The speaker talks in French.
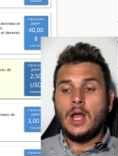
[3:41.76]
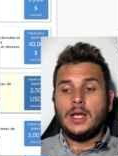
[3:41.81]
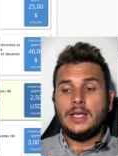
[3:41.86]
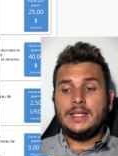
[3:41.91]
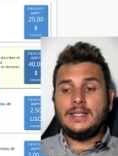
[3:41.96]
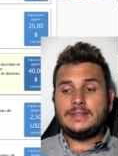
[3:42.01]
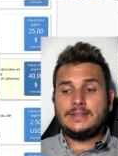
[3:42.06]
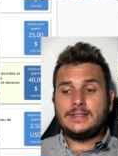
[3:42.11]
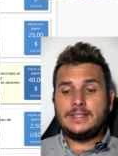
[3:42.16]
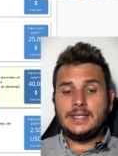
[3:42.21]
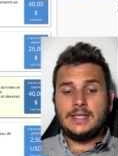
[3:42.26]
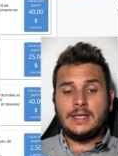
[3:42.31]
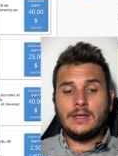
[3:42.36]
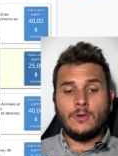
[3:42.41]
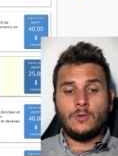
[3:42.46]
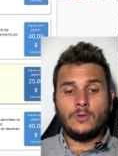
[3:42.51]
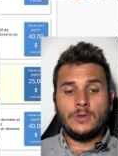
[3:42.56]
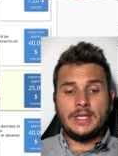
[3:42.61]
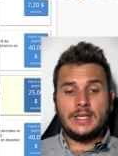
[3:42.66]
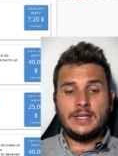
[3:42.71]
Ici,
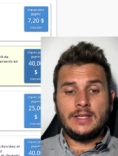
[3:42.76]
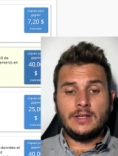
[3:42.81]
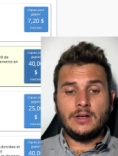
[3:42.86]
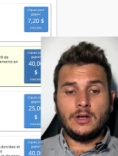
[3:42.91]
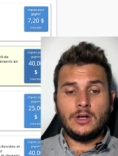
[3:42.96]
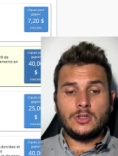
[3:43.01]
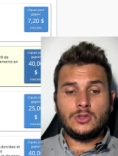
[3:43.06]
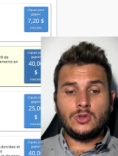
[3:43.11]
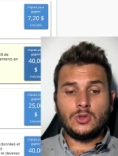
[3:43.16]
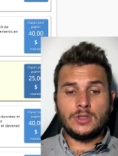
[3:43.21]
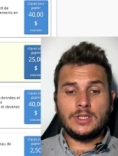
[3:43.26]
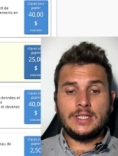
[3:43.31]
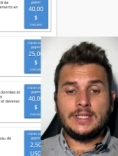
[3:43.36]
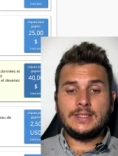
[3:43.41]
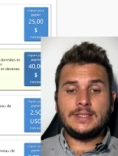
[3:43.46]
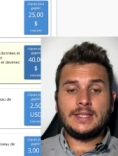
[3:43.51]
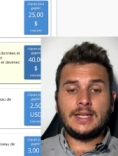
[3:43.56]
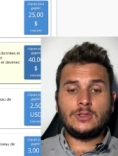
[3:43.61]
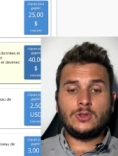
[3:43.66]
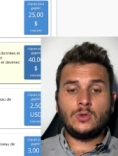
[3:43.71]
on est sur
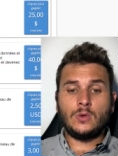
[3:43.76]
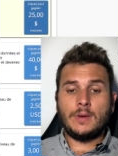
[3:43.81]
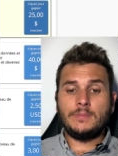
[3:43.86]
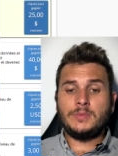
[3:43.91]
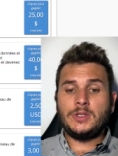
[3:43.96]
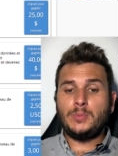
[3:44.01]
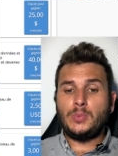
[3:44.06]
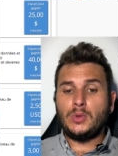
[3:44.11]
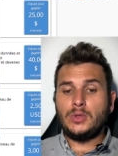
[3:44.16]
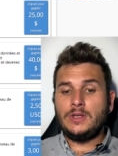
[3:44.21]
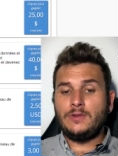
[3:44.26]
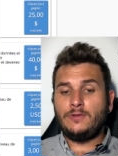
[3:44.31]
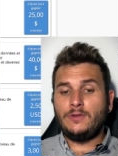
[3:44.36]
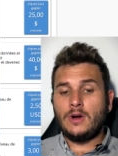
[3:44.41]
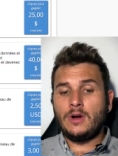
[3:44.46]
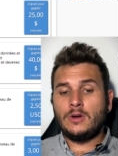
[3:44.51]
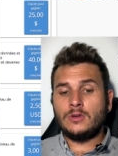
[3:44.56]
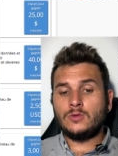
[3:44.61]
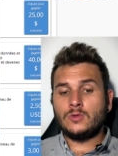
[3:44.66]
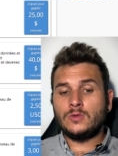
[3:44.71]
des actions un petit peu
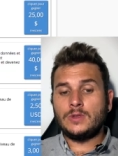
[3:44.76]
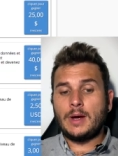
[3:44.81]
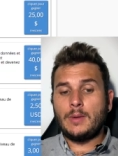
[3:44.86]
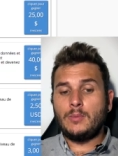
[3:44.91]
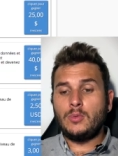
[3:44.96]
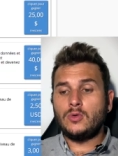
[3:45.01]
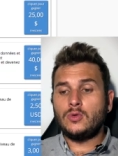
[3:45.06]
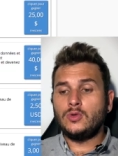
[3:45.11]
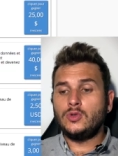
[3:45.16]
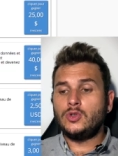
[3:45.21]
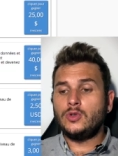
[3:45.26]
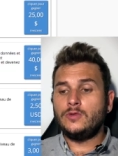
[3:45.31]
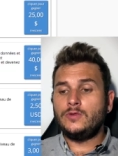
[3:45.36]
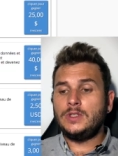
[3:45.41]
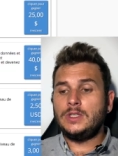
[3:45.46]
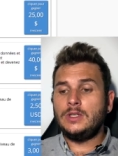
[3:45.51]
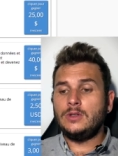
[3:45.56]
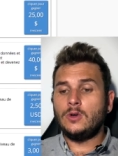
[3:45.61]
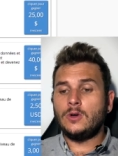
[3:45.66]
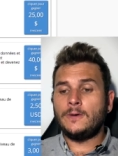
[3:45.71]
différentes. On a beaucoup de jeux
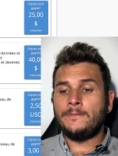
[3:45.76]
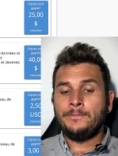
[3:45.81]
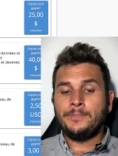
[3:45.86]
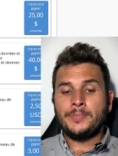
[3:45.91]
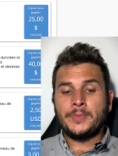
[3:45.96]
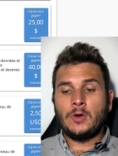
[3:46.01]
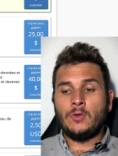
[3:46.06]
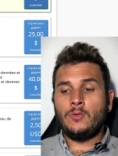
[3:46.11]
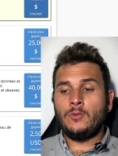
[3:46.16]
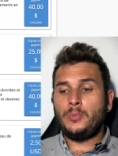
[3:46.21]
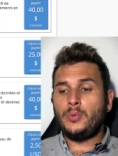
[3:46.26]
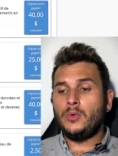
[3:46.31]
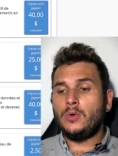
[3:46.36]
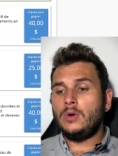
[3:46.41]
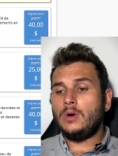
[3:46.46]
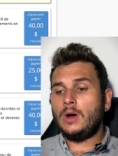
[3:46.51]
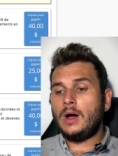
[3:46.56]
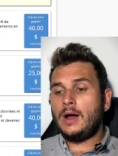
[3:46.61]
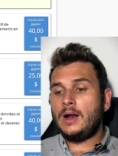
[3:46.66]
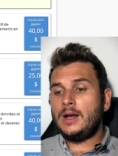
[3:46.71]
vidéo. On
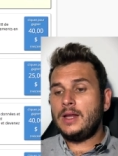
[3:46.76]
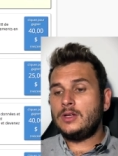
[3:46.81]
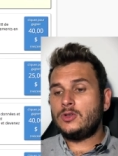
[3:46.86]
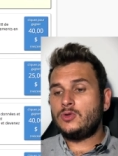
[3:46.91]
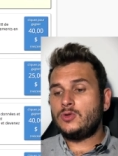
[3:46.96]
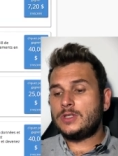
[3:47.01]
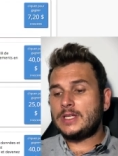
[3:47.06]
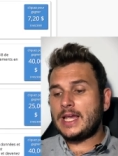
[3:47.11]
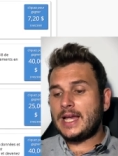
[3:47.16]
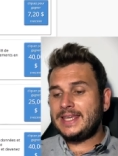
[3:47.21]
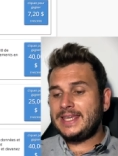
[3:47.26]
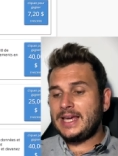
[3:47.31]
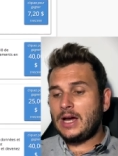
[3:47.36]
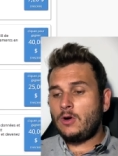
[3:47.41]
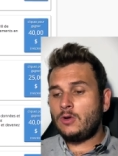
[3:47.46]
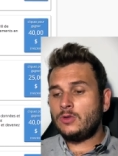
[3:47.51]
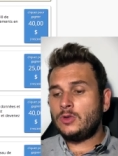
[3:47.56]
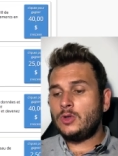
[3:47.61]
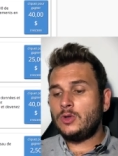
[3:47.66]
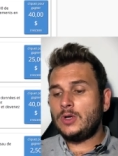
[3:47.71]
peut aller jusqu'à
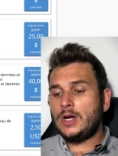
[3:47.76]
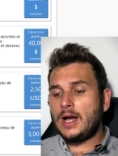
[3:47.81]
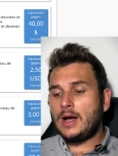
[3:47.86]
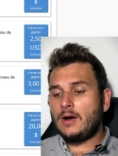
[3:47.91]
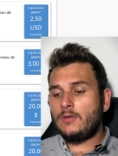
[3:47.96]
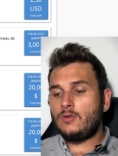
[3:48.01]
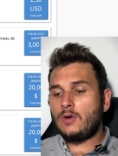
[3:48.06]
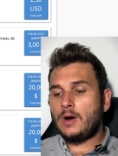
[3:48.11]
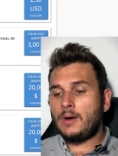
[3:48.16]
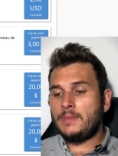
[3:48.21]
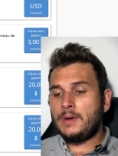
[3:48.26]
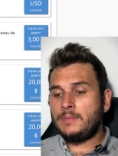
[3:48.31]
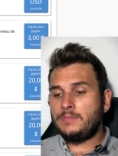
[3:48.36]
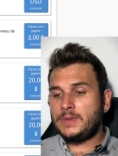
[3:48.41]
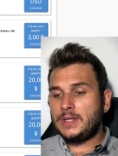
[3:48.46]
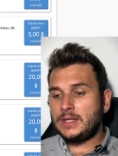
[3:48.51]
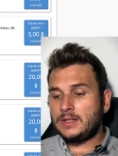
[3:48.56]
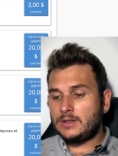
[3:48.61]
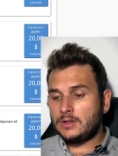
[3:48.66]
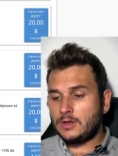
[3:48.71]
40 dollars, voire même
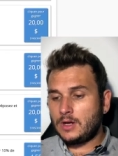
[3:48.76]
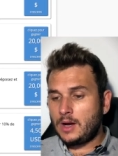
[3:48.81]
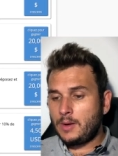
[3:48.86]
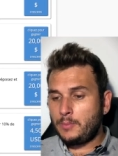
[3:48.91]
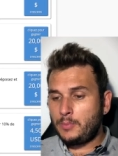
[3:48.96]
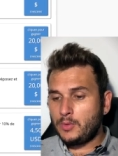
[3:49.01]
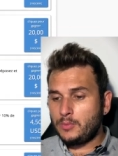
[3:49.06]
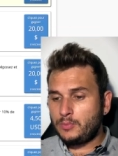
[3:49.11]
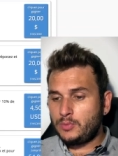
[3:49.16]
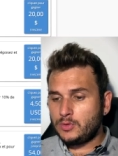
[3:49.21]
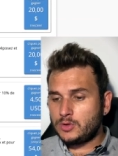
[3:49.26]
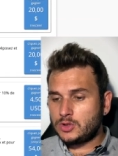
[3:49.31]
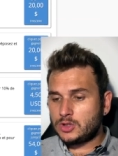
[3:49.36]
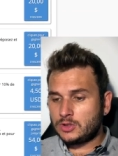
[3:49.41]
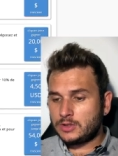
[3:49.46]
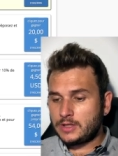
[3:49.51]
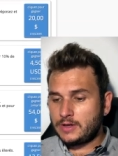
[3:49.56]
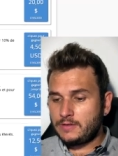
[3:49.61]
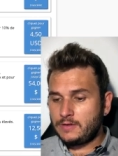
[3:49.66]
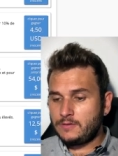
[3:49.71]
peut-être un peu plus.
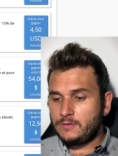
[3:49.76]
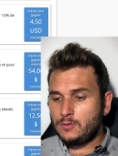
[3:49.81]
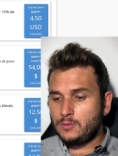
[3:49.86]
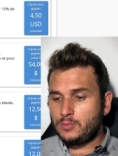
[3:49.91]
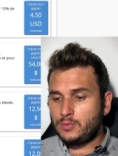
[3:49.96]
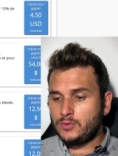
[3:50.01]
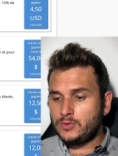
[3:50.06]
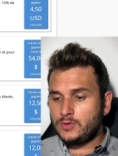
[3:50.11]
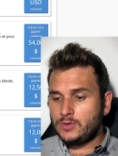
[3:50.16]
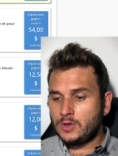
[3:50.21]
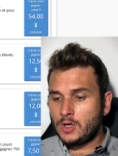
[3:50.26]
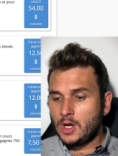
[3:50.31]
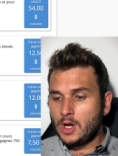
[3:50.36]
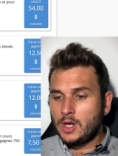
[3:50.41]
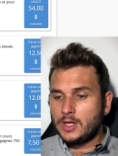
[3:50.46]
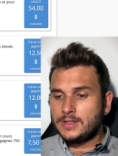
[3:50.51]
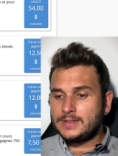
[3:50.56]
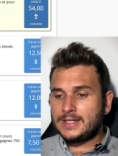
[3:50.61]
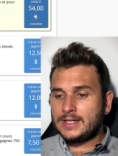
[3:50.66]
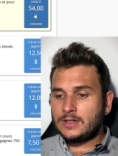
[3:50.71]
J'en avais vu plus
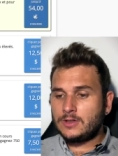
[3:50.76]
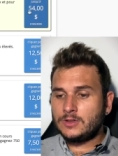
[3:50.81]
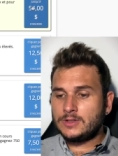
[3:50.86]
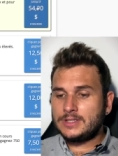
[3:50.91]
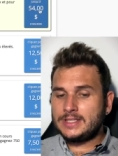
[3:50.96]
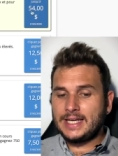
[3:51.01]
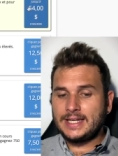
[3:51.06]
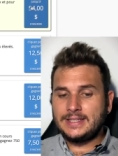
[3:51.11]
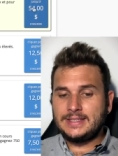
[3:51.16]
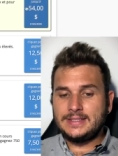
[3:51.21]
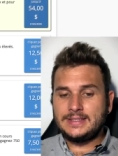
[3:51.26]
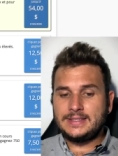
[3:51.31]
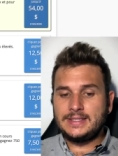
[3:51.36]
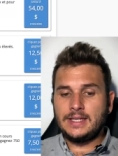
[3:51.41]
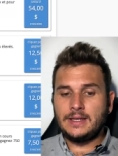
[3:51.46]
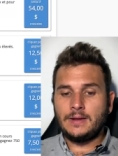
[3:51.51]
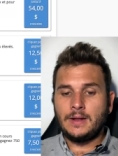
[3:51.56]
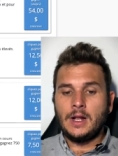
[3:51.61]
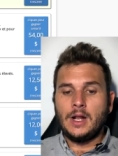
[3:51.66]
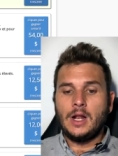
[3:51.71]
54 ici.